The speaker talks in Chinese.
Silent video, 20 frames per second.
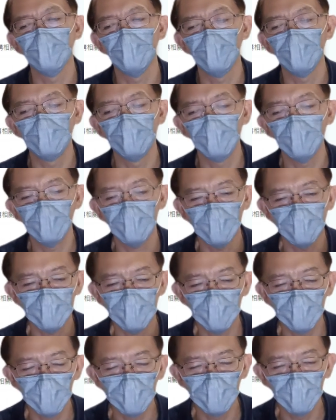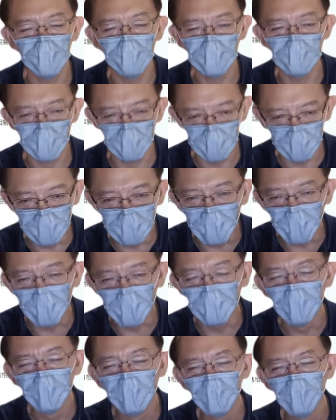啊，不要搞出一堆纠纷
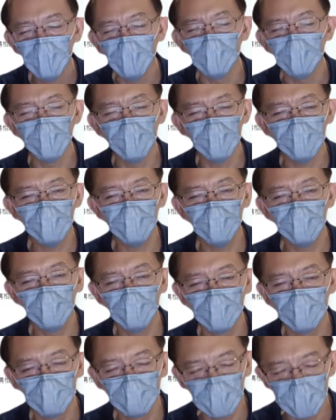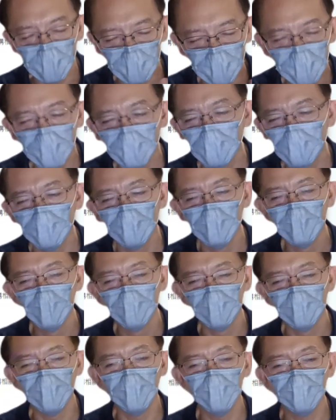来啊，不要去骗客户，
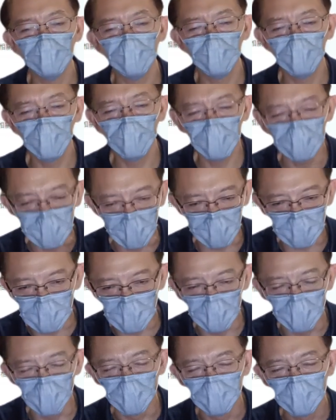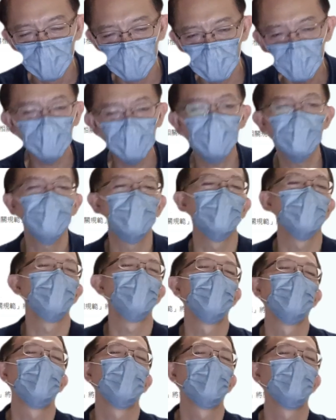不要去误导客户，这样就行。
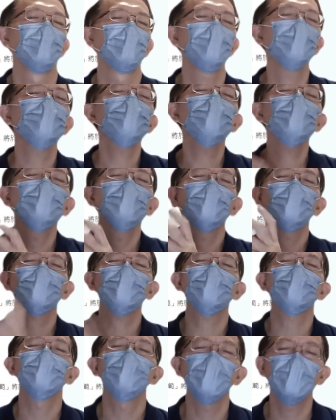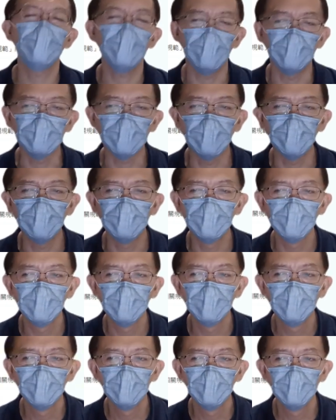那至于你要做什么样的保单，
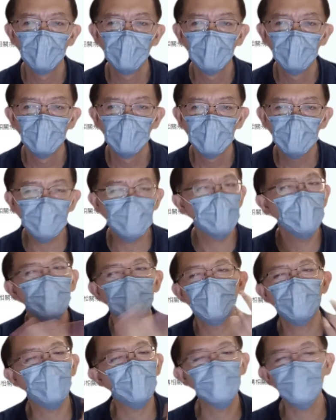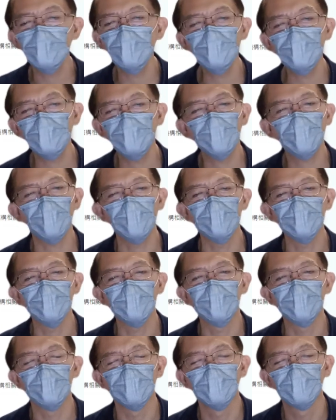这个保监局不管这
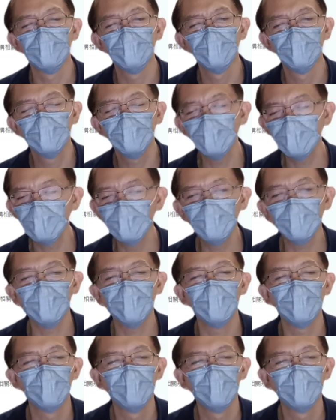个，不一样。